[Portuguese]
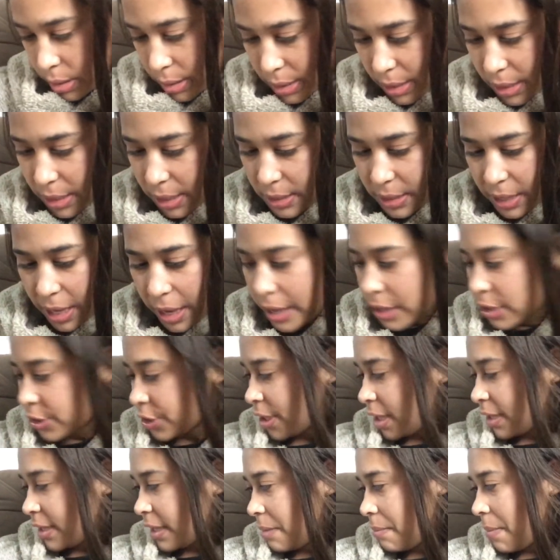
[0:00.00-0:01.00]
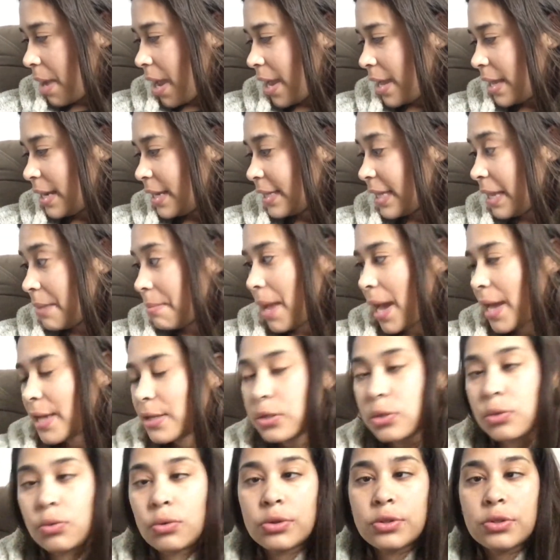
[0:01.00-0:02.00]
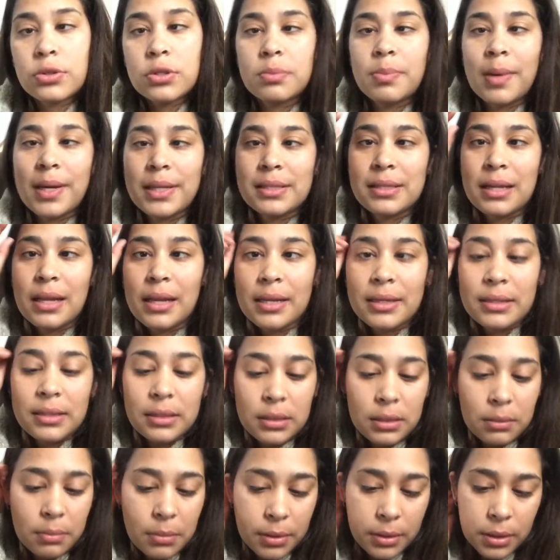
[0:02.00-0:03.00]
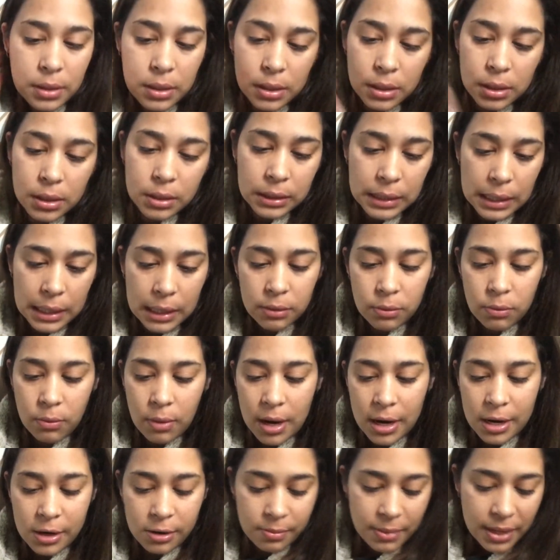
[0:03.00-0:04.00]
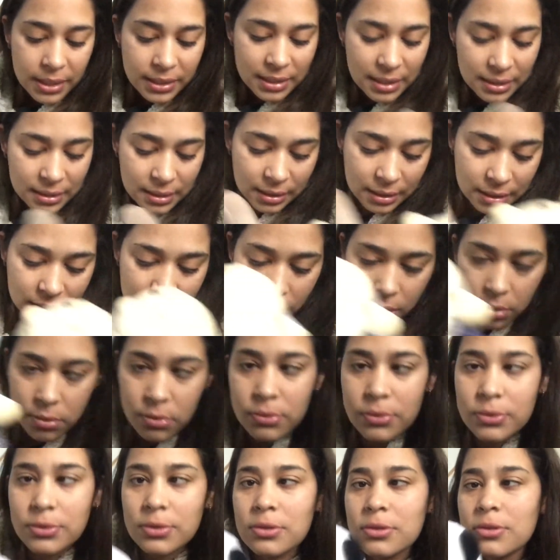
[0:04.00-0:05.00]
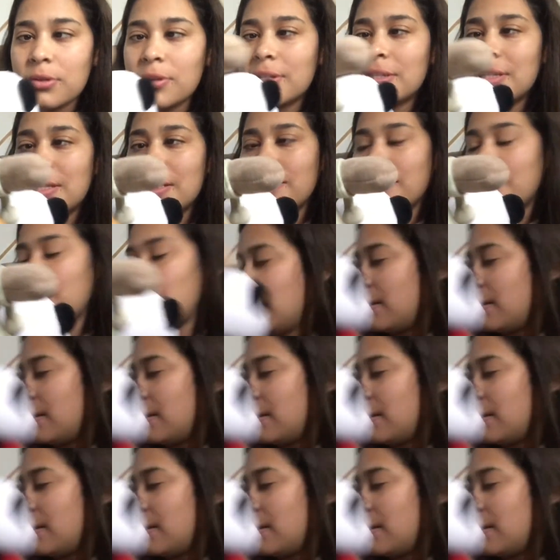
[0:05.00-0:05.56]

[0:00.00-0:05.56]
e tem, eu acho que ele tem, ele tem mais ursos, tem mas mais tá lá em cima. cima. Uhum, tá lá no quarto. Mas esses aqui são alguns dos ursinhos que